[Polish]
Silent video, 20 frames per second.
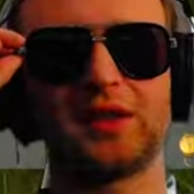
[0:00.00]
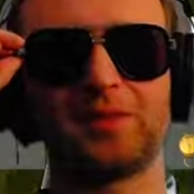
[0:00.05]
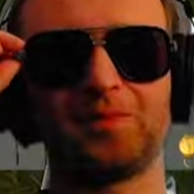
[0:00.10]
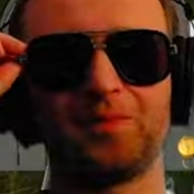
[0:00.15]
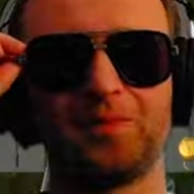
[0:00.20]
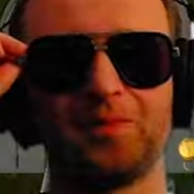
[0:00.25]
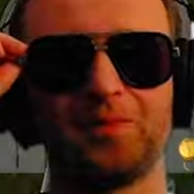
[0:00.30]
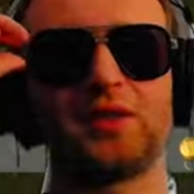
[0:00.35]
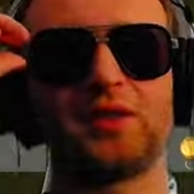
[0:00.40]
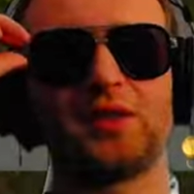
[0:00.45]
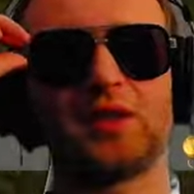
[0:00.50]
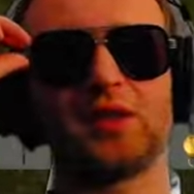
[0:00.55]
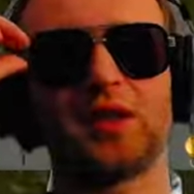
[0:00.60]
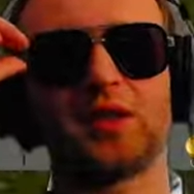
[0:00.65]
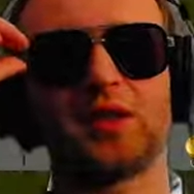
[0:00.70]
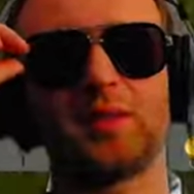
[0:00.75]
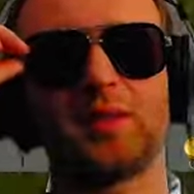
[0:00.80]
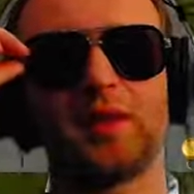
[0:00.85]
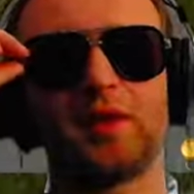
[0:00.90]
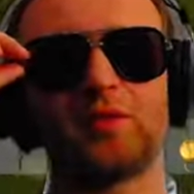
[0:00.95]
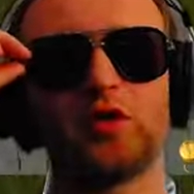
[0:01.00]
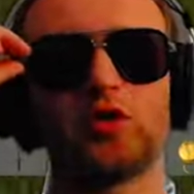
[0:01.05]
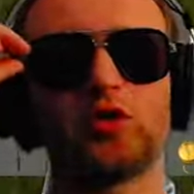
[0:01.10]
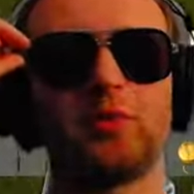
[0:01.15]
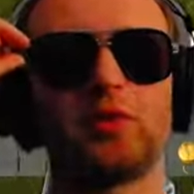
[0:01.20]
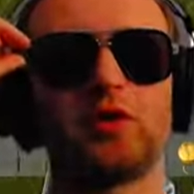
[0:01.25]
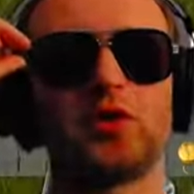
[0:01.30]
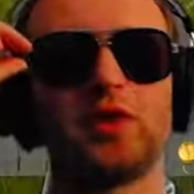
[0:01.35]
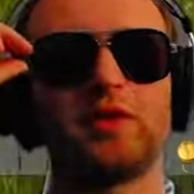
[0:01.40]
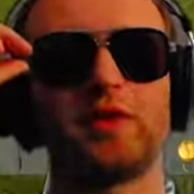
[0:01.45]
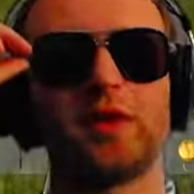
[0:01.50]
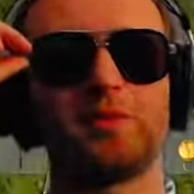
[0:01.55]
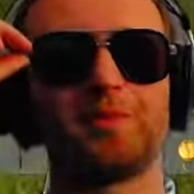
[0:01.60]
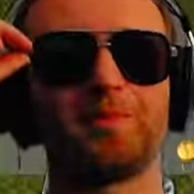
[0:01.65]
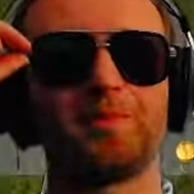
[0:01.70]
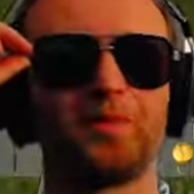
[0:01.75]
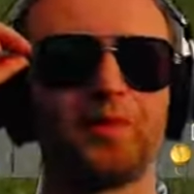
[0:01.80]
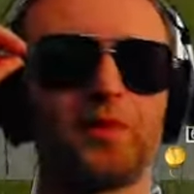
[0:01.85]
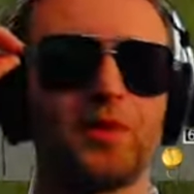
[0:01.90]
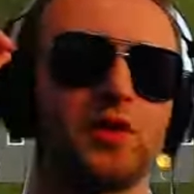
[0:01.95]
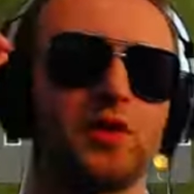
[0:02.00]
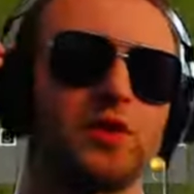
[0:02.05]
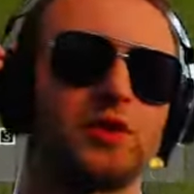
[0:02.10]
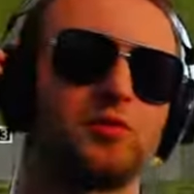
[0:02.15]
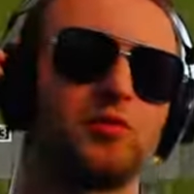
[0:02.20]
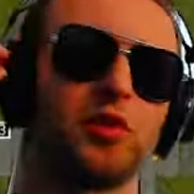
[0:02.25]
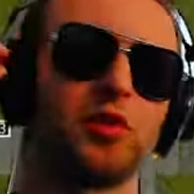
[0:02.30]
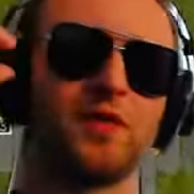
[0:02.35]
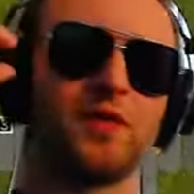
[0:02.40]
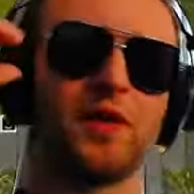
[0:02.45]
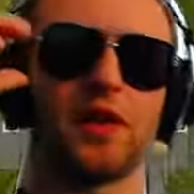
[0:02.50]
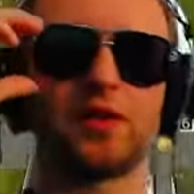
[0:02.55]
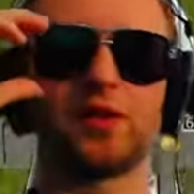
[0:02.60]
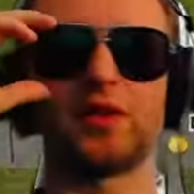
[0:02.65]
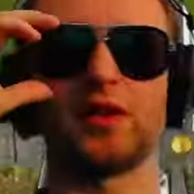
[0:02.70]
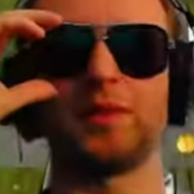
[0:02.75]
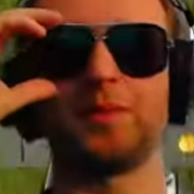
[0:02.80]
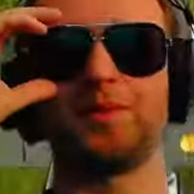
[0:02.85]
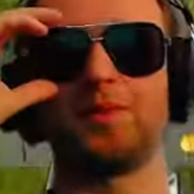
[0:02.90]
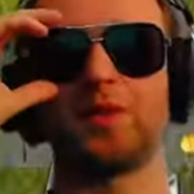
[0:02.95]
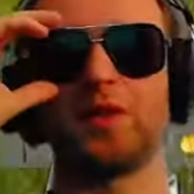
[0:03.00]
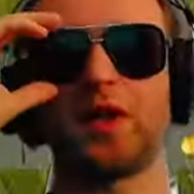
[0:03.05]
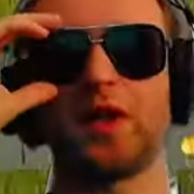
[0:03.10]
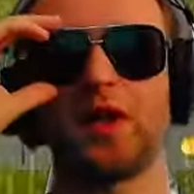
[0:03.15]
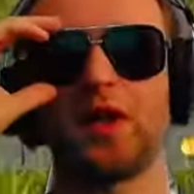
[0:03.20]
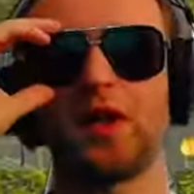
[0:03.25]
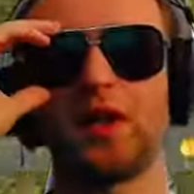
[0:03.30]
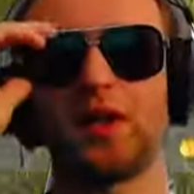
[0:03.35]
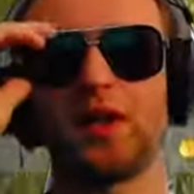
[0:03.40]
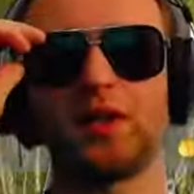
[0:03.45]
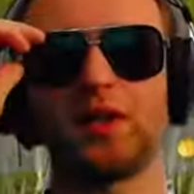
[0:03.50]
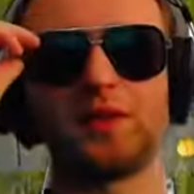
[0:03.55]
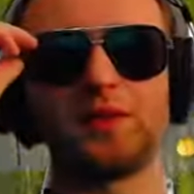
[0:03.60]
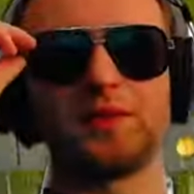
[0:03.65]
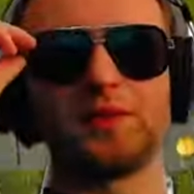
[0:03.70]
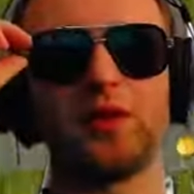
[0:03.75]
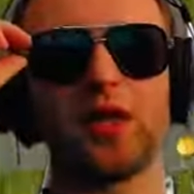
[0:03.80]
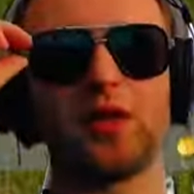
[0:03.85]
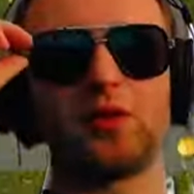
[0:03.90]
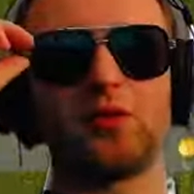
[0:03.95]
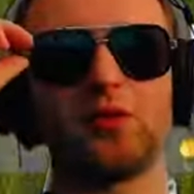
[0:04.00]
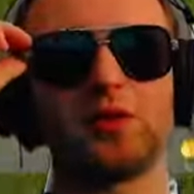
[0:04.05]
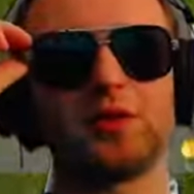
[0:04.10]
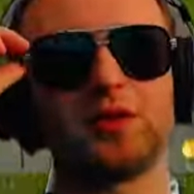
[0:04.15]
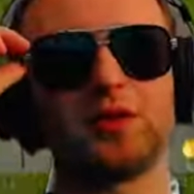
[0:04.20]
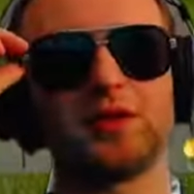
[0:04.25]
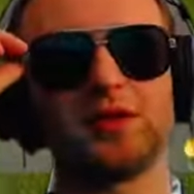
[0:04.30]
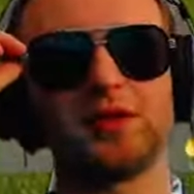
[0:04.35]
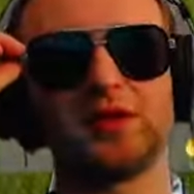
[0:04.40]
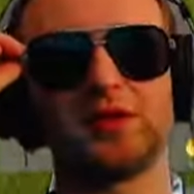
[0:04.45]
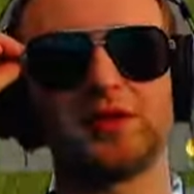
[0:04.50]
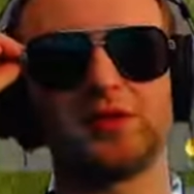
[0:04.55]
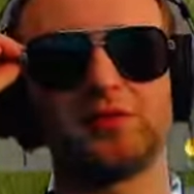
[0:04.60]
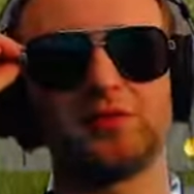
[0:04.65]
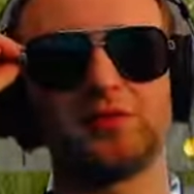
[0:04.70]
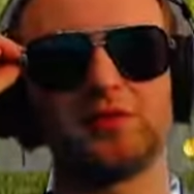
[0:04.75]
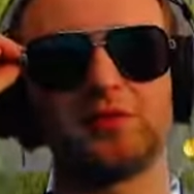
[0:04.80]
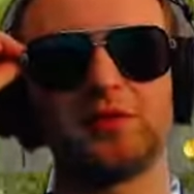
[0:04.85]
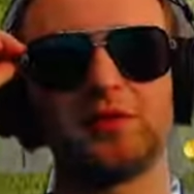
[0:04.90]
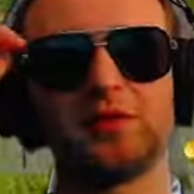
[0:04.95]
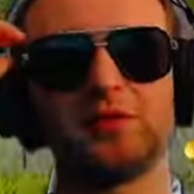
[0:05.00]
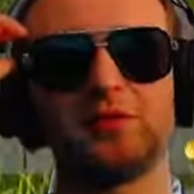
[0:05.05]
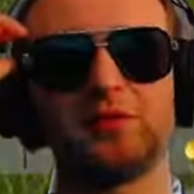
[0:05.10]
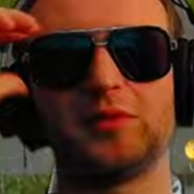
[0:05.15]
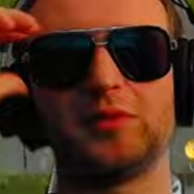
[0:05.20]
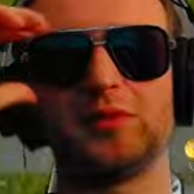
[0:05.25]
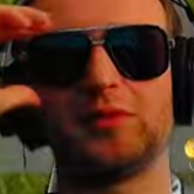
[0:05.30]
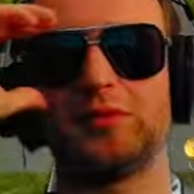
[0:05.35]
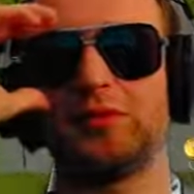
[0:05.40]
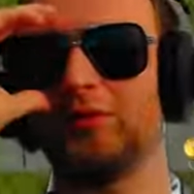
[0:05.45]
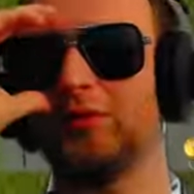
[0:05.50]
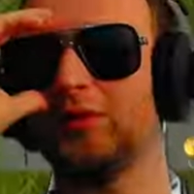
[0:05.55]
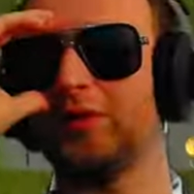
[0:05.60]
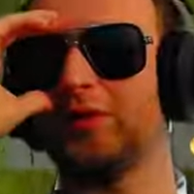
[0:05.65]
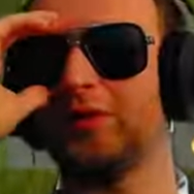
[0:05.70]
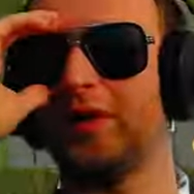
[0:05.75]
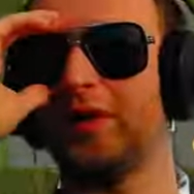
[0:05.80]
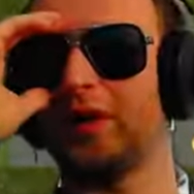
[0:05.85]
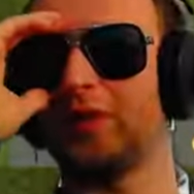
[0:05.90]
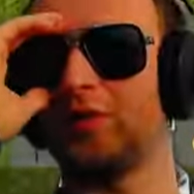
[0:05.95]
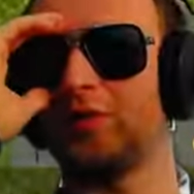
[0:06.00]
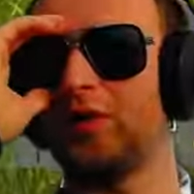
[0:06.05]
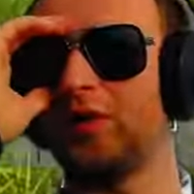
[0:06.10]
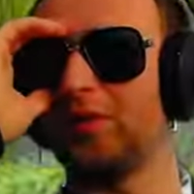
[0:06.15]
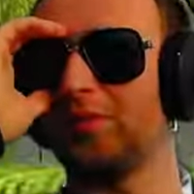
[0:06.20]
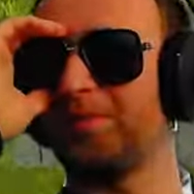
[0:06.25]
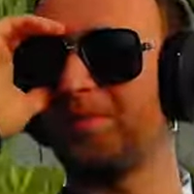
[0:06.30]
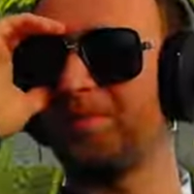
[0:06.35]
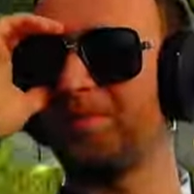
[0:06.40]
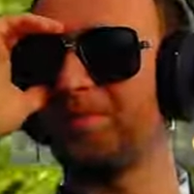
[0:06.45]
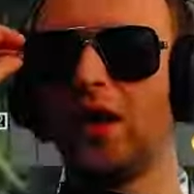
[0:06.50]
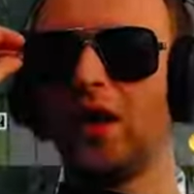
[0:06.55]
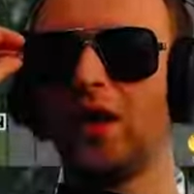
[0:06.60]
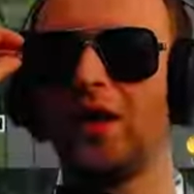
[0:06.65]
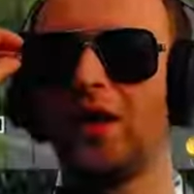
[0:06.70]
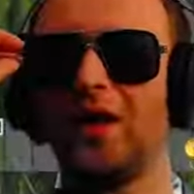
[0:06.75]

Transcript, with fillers: że, że tak naprawdę odpoczywam to jest mój świat, nie? Piekło to jest mój, mój, mój świat, mój dom. A